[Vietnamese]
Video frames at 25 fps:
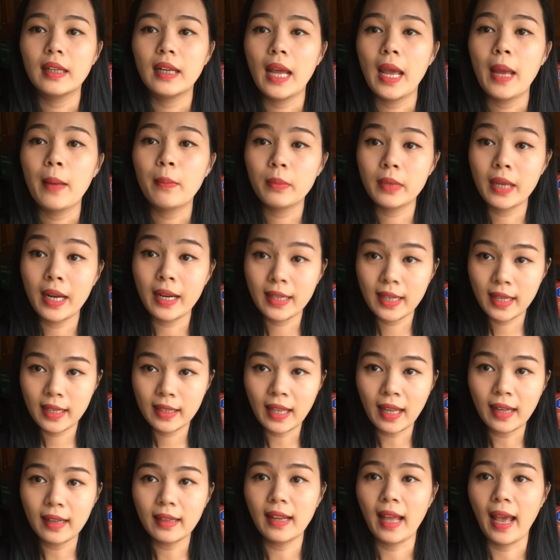em ra đi
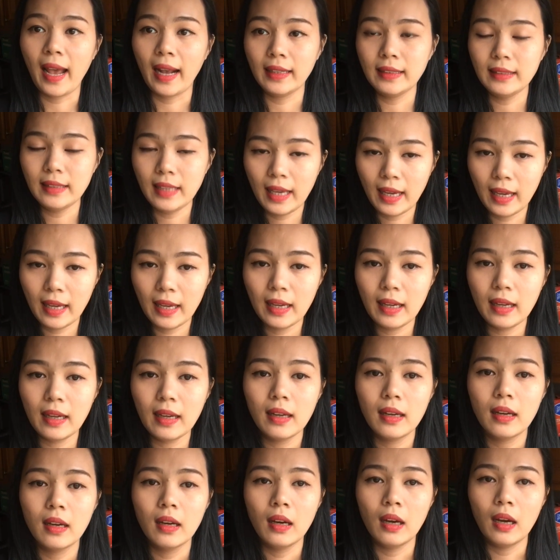thanh thản nhé
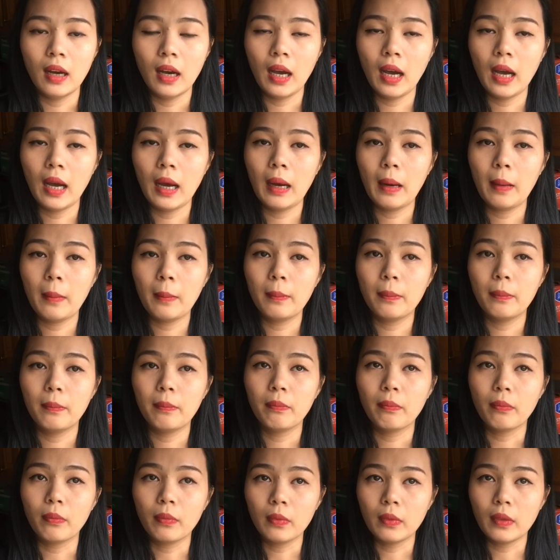à,
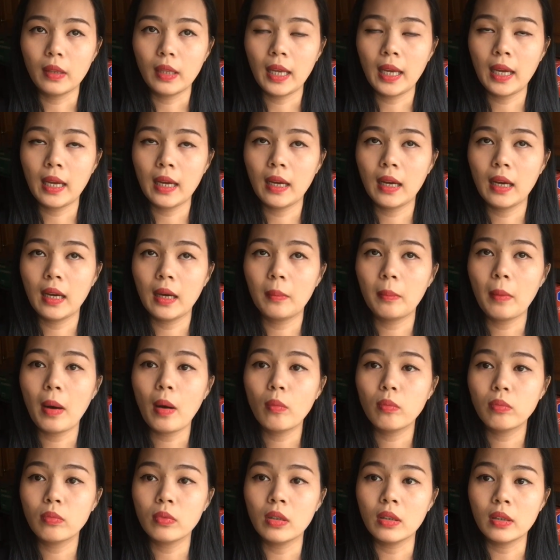à,
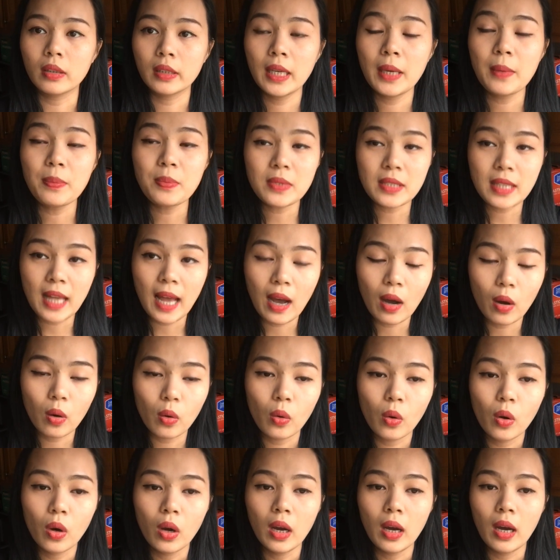mong được kiếp
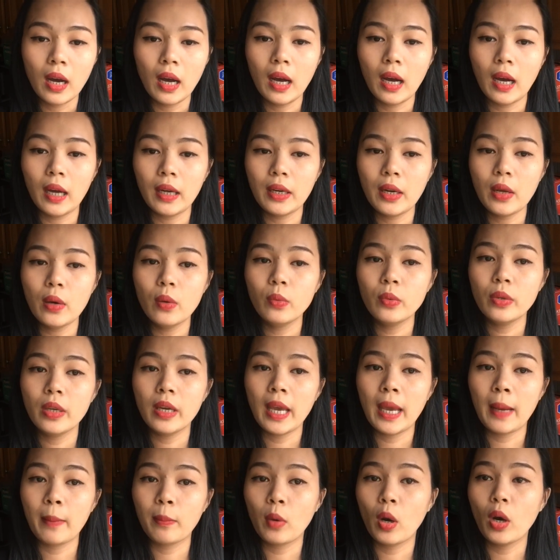sau à, nếu như
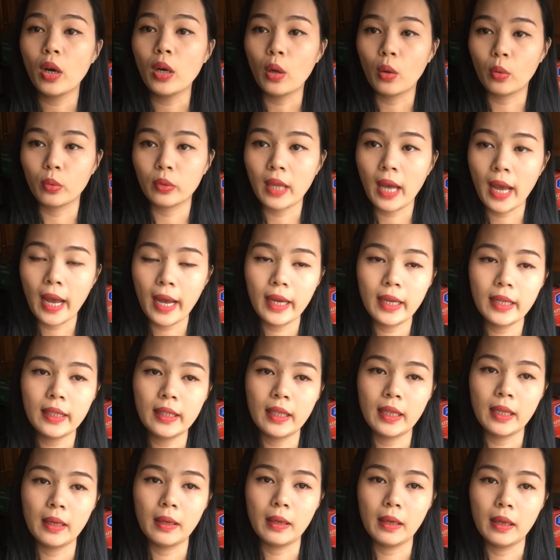em có đầu thai
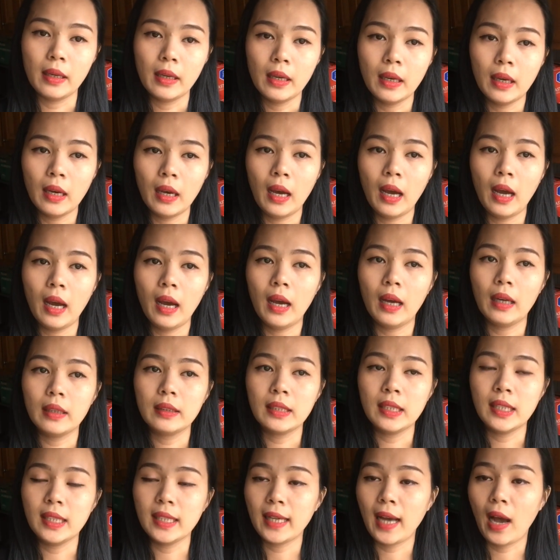thì à,
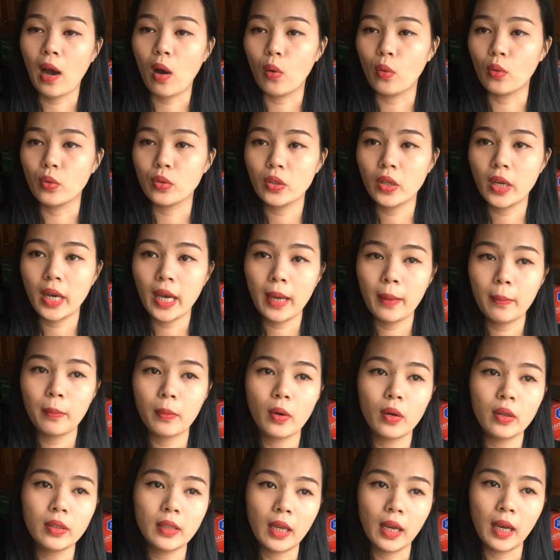chị cầu cho em
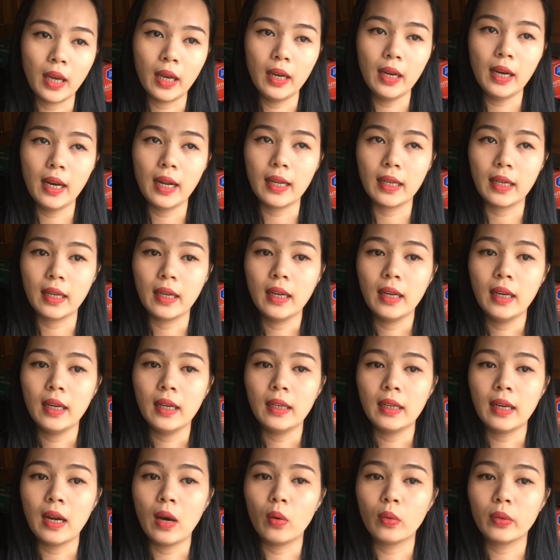có thể là
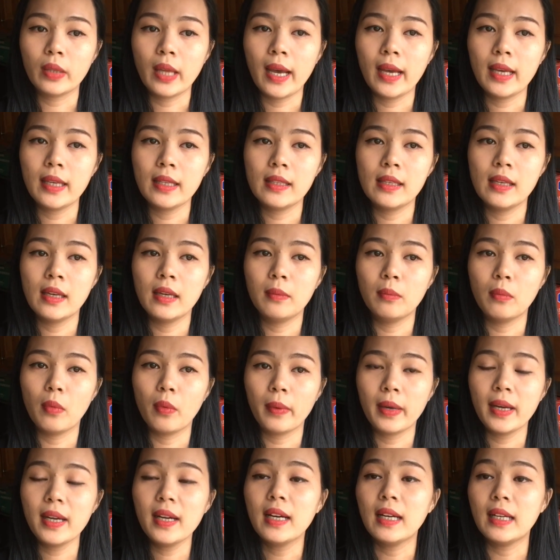đầu thai trên một
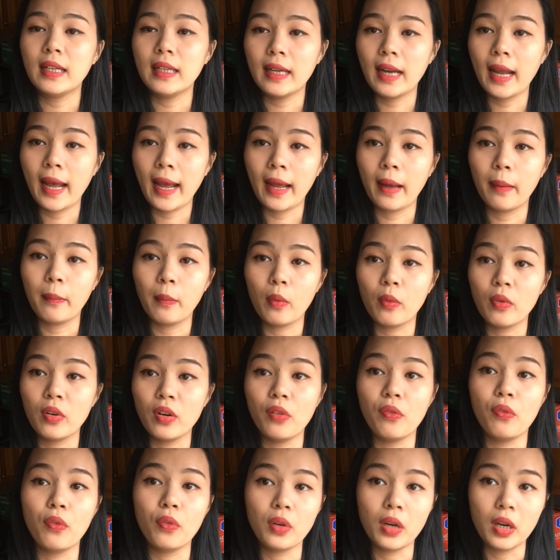cái hình hài một người
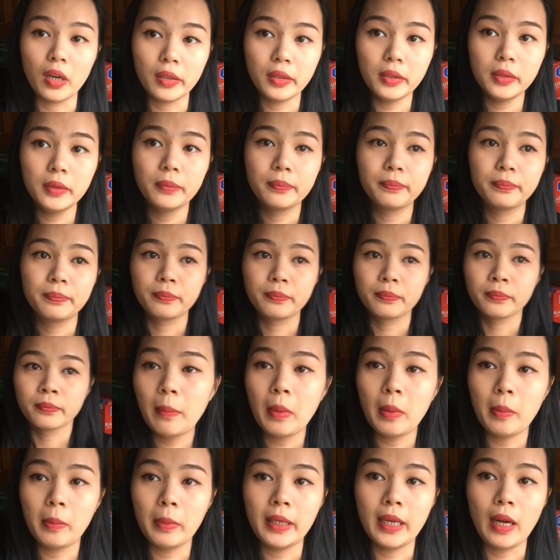phụ nữ nhưng
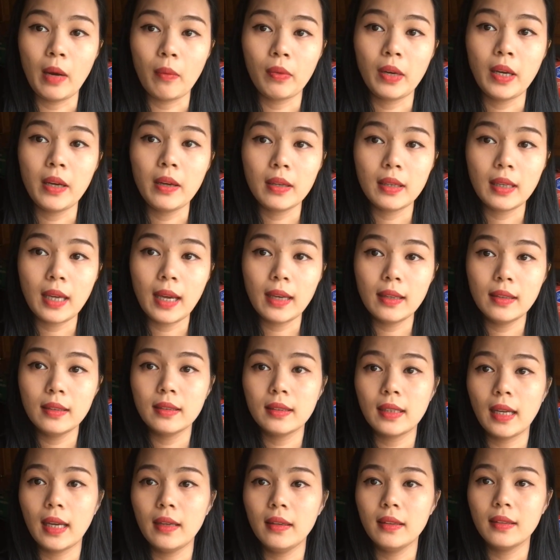mà mình đọc cái cái
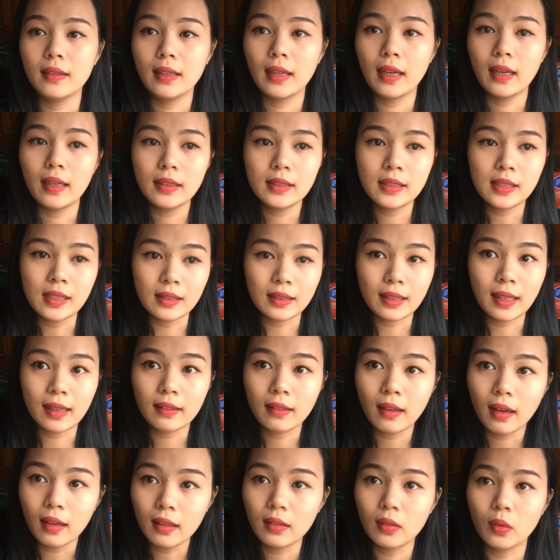cái cái
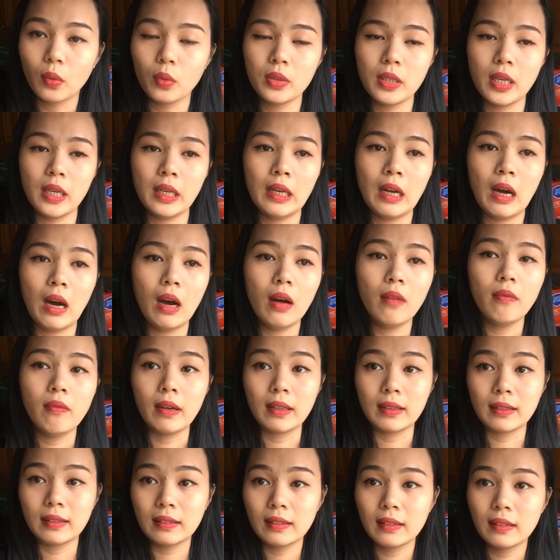status của chị đó
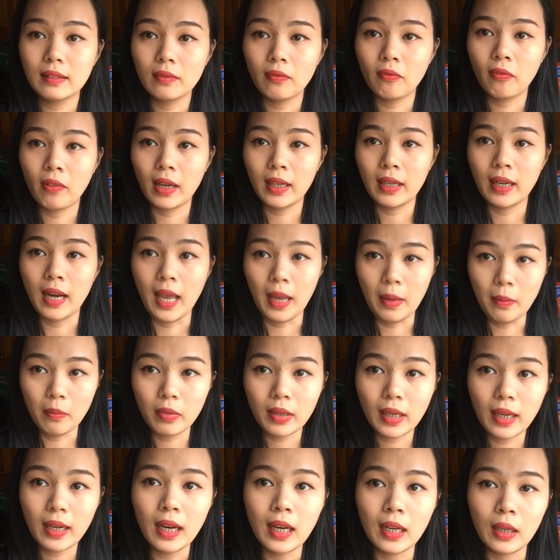và và để một
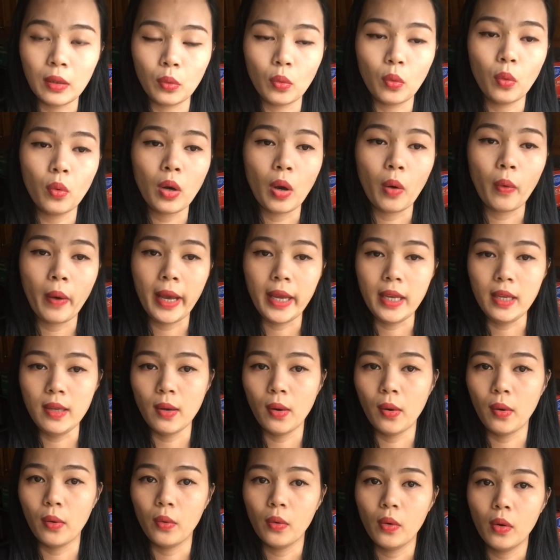cái hình của cậu ấy
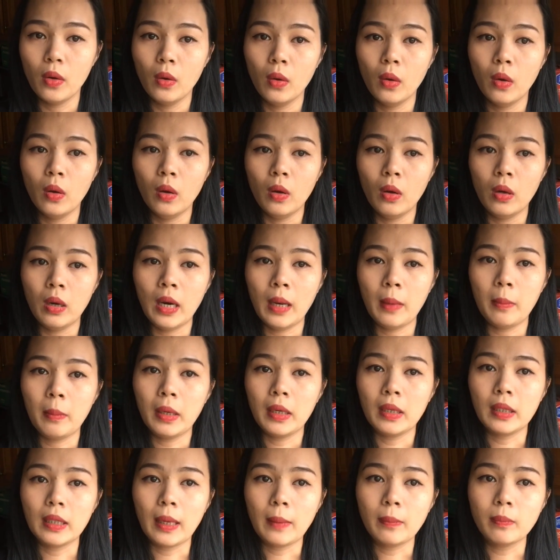vô là
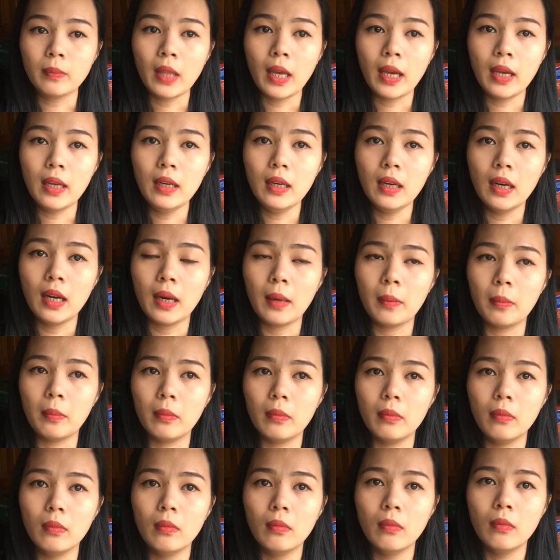mình cảm thấy là
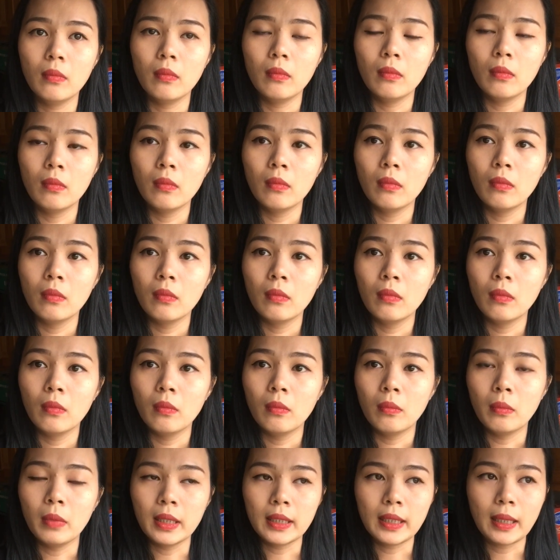
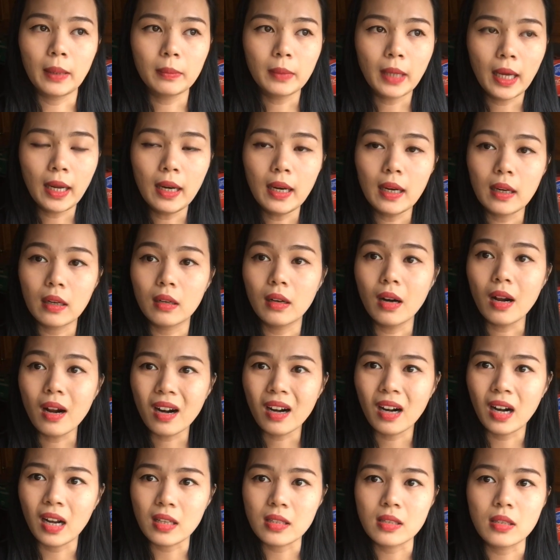mình cảm thấy là
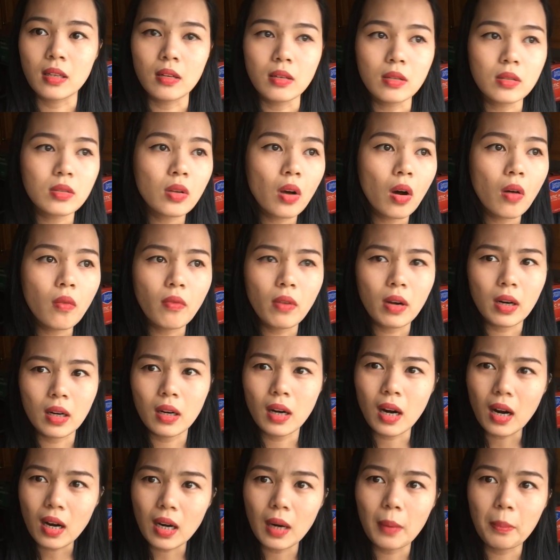rất là sửng sốt và
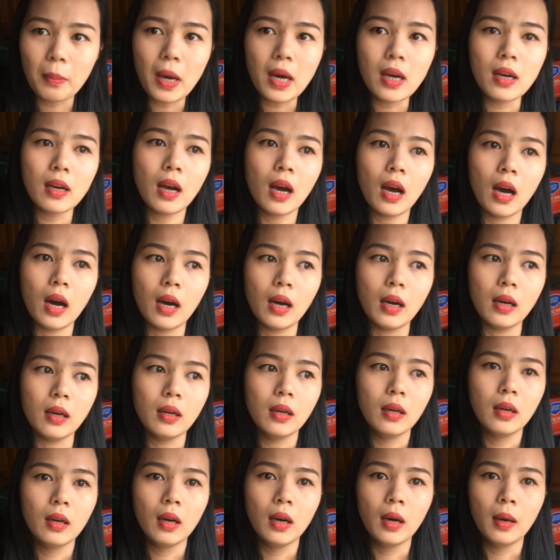rất là bất ngờ
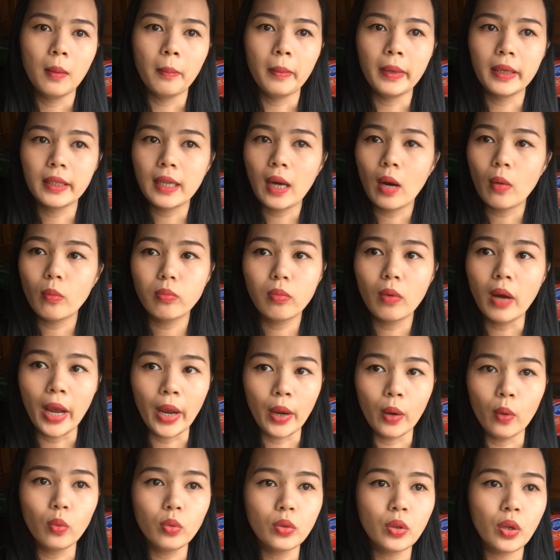mình không
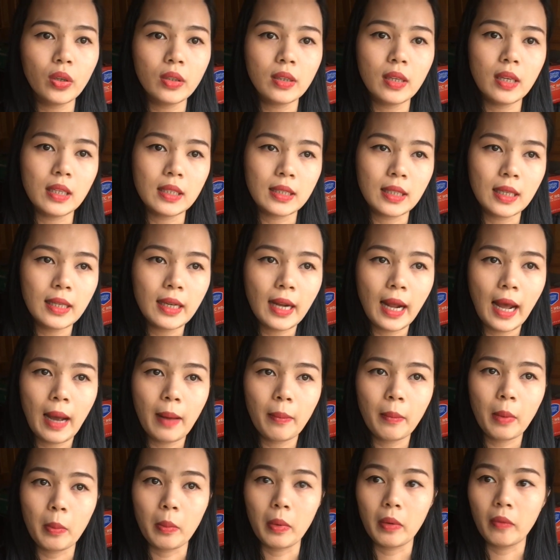hiểu chuyện gì xảy
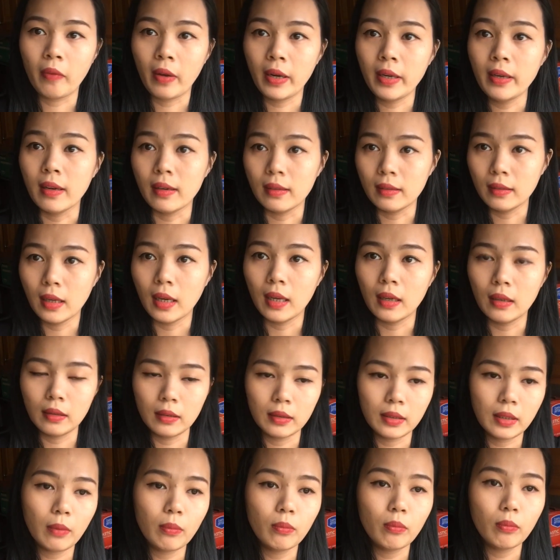ra mà mình phải định
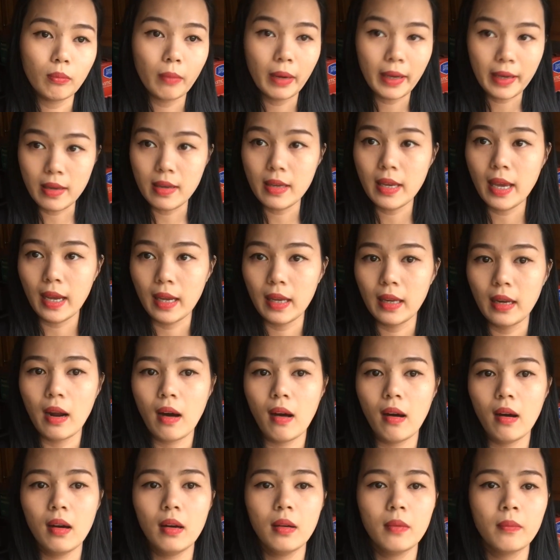hình trong mấy giây
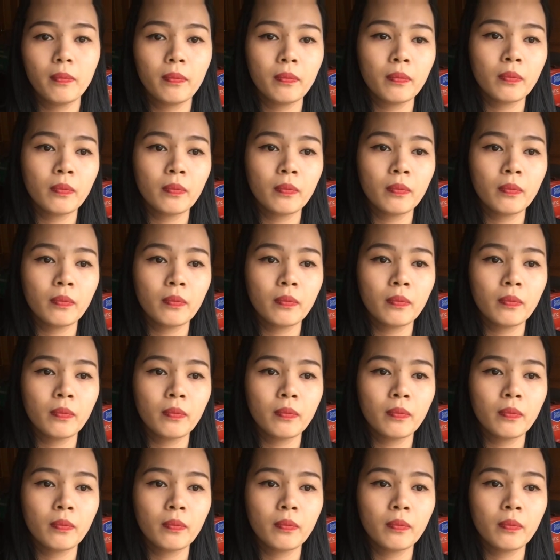đó